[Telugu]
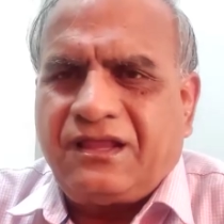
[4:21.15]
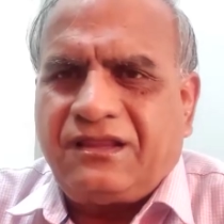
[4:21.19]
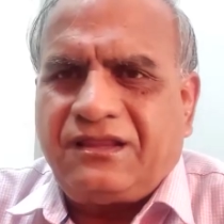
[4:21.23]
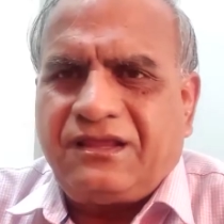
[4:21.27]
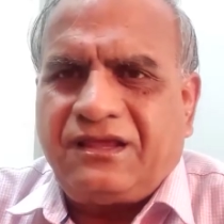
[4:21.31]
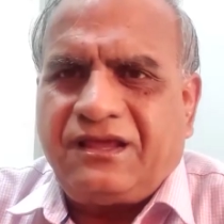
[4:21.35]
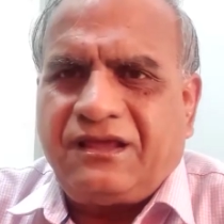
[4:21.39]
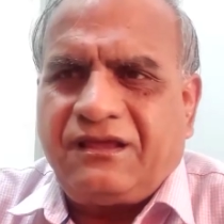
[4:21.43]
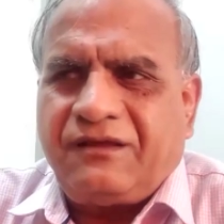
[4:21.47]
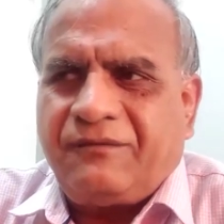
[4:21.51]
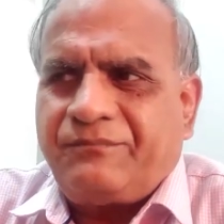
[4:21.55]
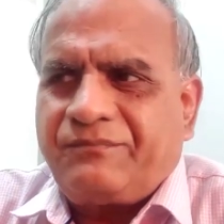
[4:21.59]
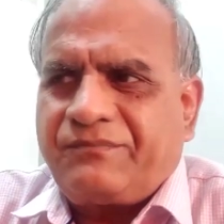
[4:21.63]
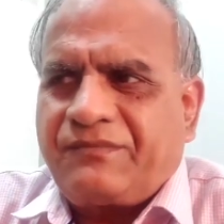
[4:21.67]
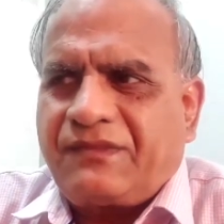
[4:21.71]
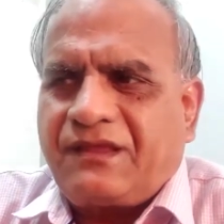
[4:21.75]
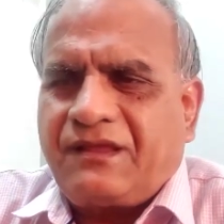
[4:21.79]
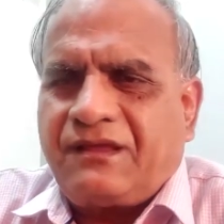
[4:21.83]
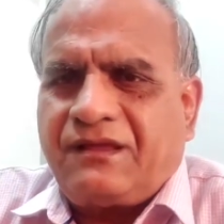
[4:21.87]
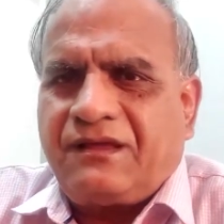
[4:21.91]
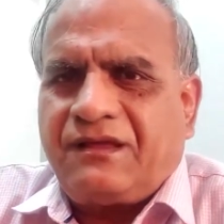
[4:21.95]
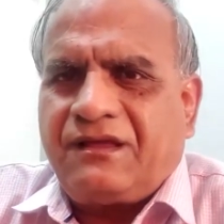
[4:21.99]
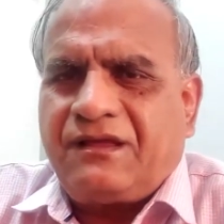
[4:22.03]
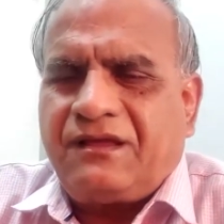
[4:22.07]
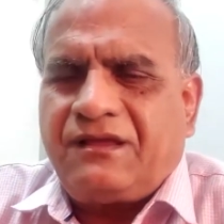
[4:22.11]
ఏది
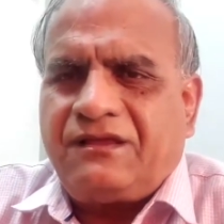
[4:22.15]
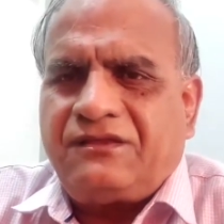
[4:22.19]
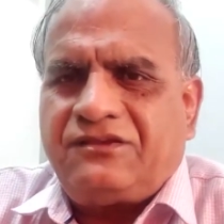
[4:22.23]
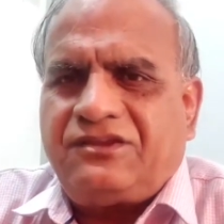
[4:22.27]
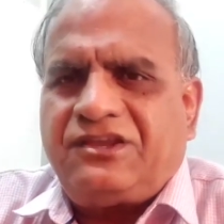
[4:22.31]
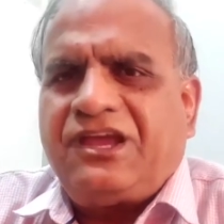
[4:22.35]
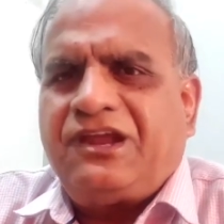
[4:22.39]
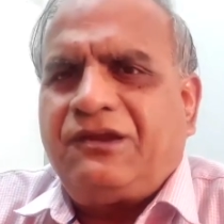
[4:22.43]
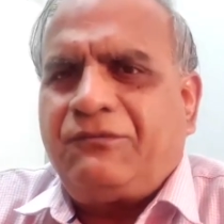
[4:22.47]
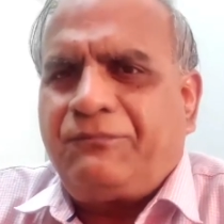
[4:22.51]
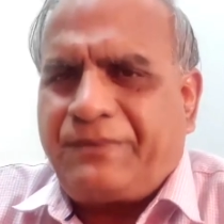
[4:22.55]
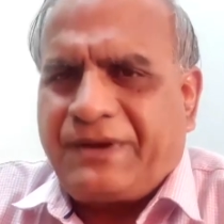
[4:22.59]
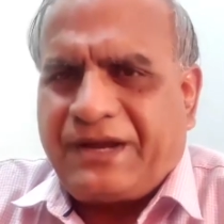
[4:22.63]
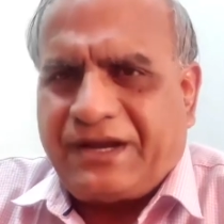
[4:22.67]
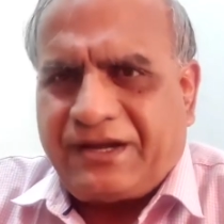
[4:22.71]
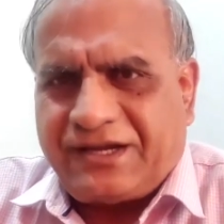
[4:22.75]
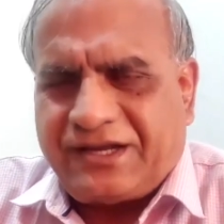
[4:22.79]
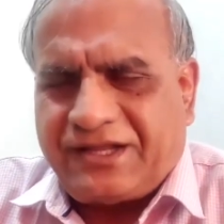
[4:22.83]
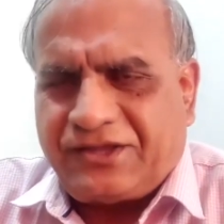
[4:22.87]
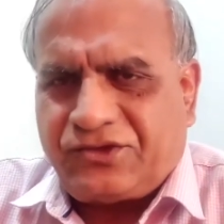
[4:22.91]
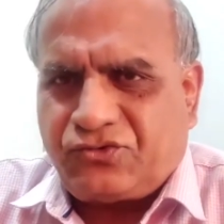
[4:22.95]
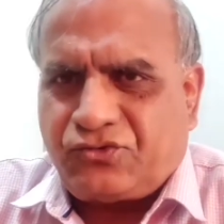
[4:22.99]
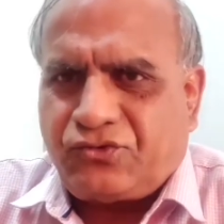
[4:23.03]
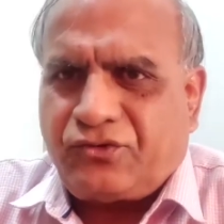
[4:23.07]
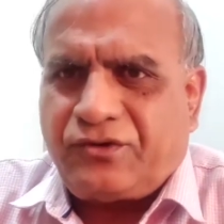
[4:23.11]
జీన్
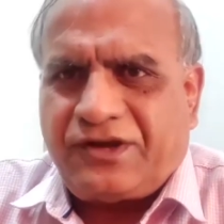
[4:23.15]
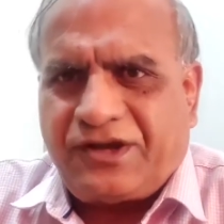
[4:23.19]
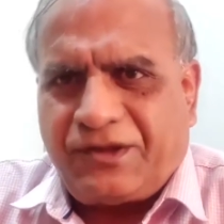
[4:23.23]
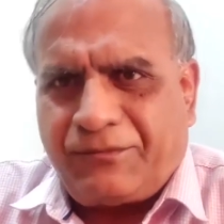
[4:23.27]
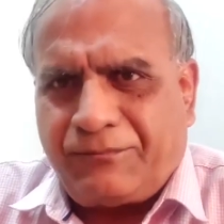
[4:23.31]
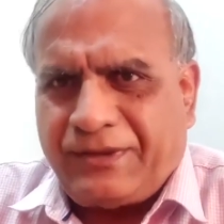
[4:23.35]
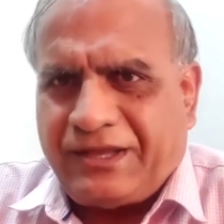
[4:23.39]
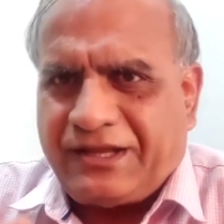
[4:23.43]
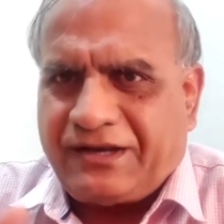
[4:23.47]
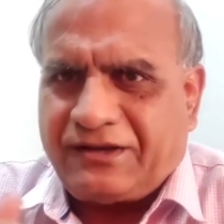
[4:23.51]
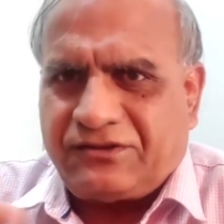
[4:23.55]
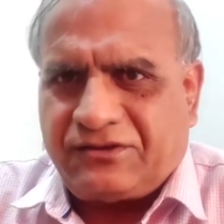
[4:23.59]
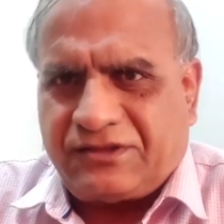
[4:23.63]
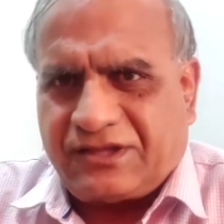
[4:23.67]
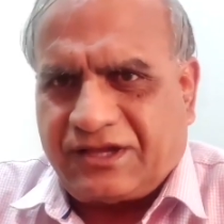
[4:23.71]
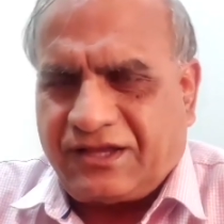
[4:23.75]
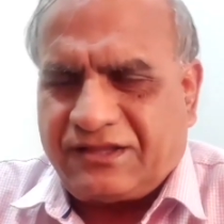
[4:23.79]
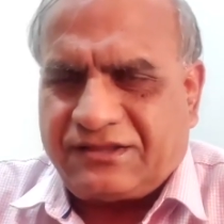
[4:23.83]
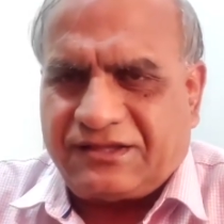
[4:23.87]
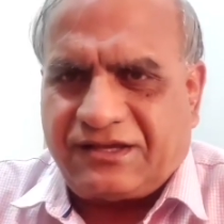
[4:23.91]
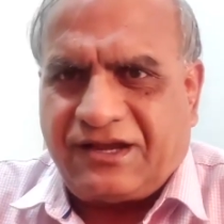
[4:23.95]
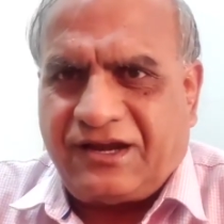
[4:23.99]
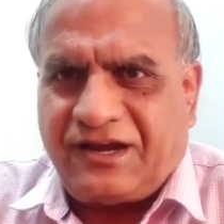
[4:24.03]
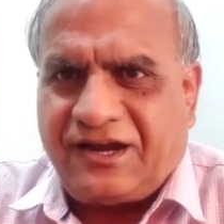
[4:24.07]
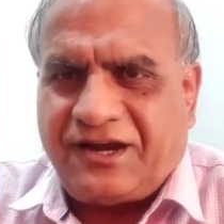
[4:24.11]
ప్యాంట్ వేసుకుంటే మీరు
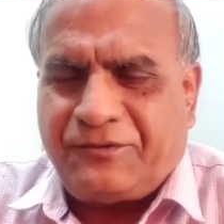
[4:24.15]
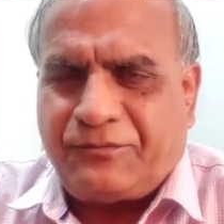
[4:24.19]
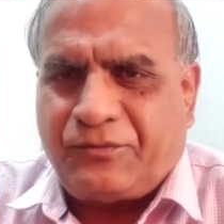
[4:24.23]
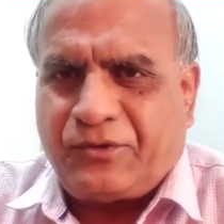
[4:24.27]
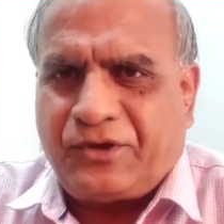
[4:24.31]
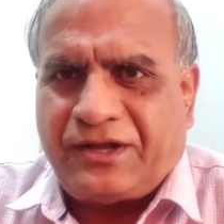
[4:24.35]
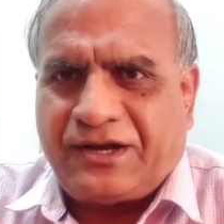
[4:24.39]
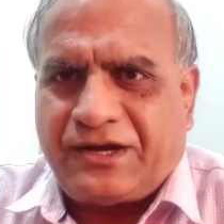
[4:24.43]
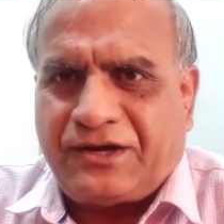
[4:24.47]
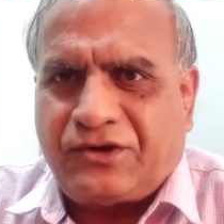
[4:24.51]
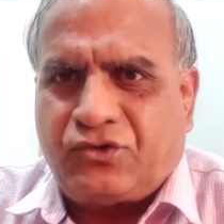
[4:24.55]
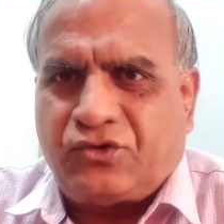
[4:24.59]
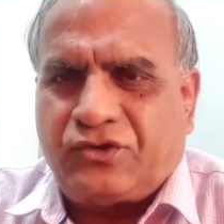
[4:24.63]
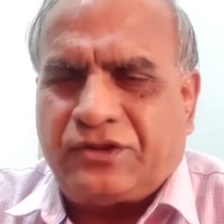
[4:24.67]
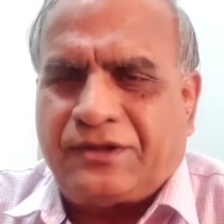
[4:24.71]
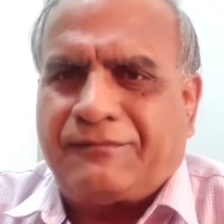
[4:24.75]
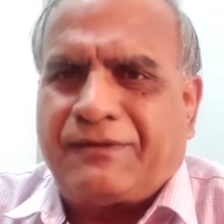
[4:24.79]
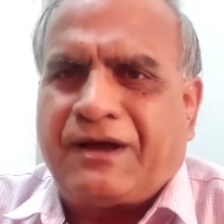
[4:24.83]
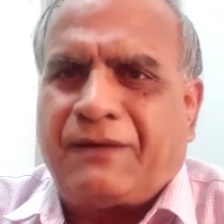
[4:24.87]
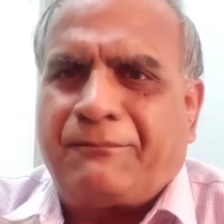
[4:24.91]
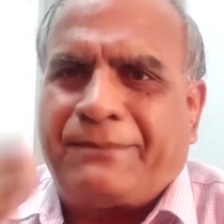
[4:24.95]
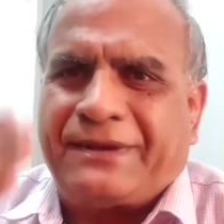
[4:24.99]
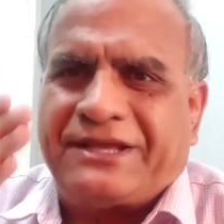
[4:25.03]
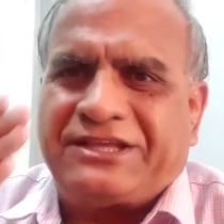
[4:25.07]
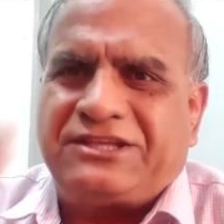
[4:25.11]
తహతహలాడిపోయారు
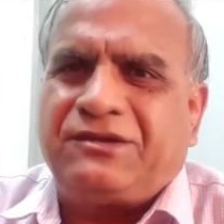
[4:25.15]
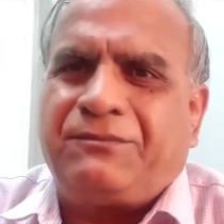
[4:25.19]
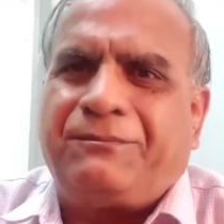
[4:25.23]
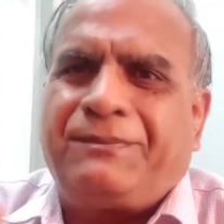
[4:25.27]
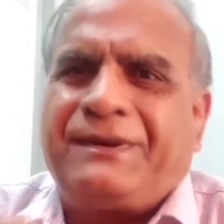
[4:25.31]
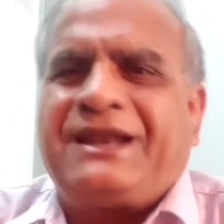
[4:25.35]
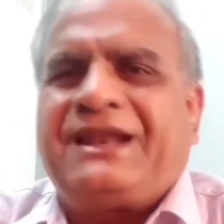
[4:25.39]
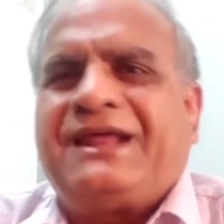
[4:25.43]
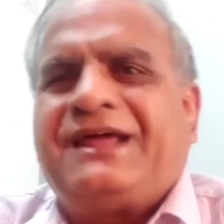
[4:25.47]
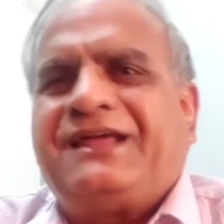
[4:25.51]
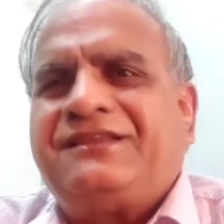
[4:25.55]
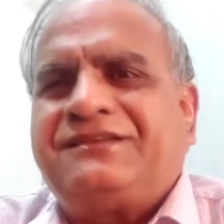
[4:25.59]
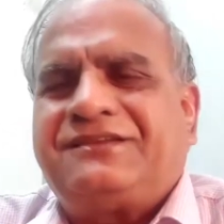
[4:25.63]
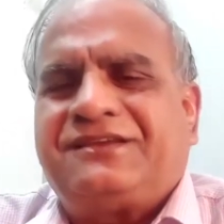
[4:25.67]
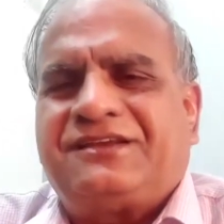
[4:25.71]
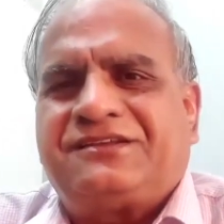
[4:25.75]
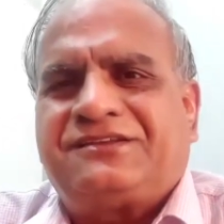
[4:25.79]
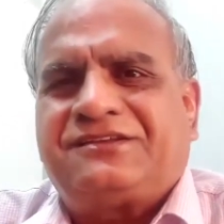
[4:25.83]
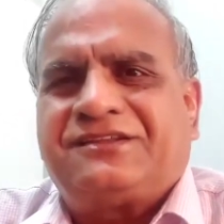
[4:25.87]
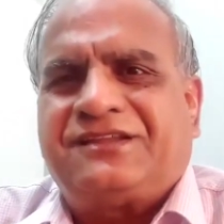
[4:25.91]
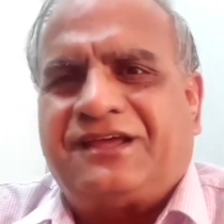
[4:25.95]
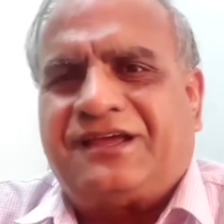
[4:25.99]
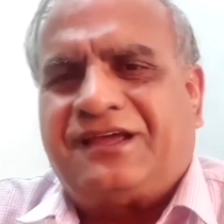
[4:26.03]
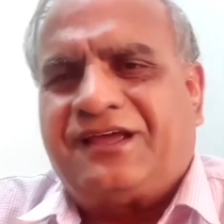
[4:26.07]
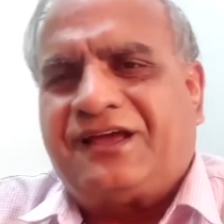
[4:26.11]
అనుకుందాం ఆ పసిపిల్ల ఏం
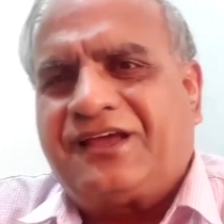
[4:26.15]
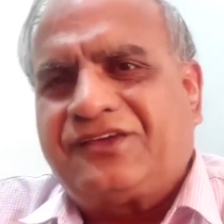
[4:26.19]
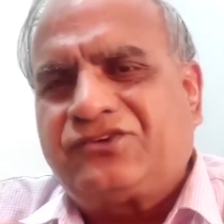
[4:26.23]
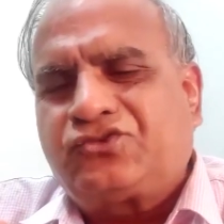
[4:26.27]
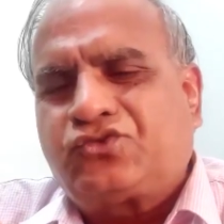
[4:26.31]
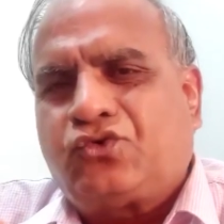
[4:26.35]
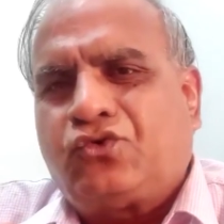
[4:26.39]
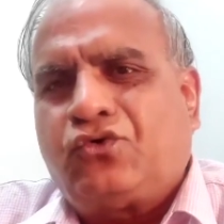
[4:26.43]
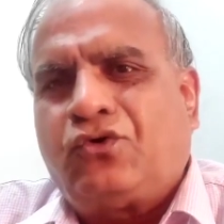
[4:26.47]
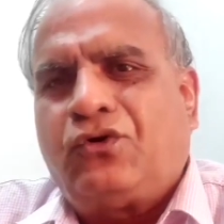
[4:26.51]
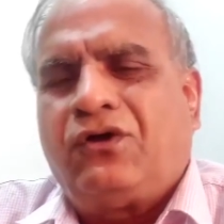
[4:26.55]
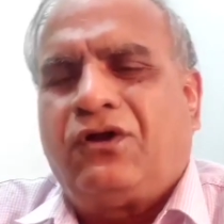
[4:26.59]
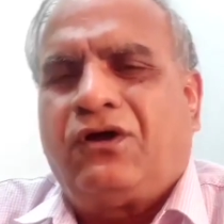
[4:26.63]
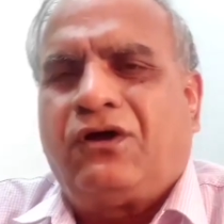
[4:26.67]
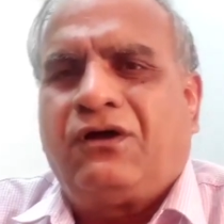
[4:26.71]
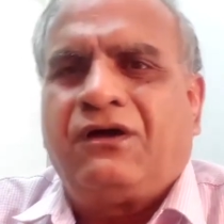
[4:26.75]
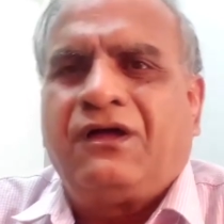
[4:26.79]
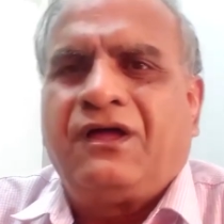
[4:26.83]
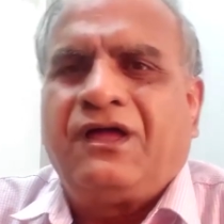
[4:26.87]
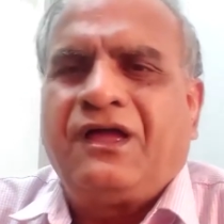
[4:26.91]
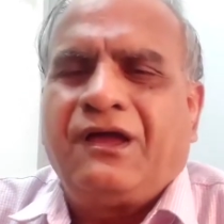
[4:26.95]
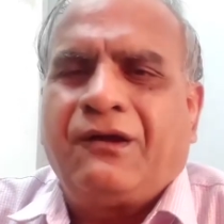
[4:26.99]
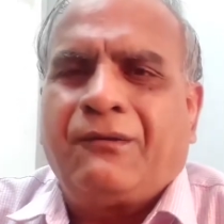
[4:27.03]
చేసిందయ్యా స్కూల్లో